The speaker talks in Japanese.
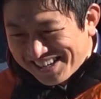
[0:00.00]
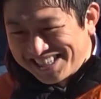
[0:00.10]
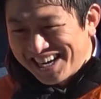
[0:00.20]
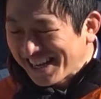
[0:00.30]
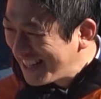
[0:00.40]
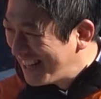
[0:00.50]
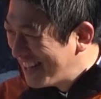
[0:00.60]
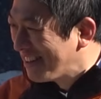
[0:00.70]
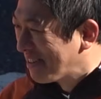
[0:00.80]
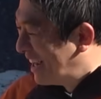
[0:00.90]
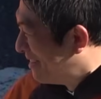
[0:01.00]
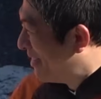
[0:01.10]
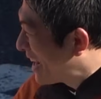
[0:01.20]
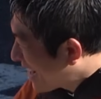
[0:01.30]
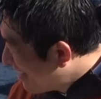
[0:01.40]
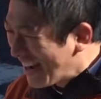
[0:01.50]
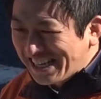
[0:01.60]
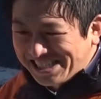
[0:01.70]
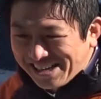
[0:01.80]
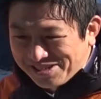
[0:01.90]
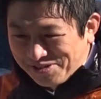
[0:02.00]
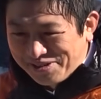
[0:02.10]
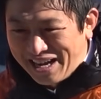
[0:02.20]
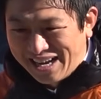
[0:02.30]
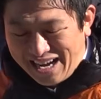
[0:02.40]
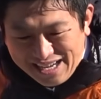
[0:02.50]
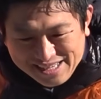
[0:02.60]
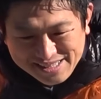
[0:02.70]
しらけてんなとか、毎回毎回違うんですよ、温度感が、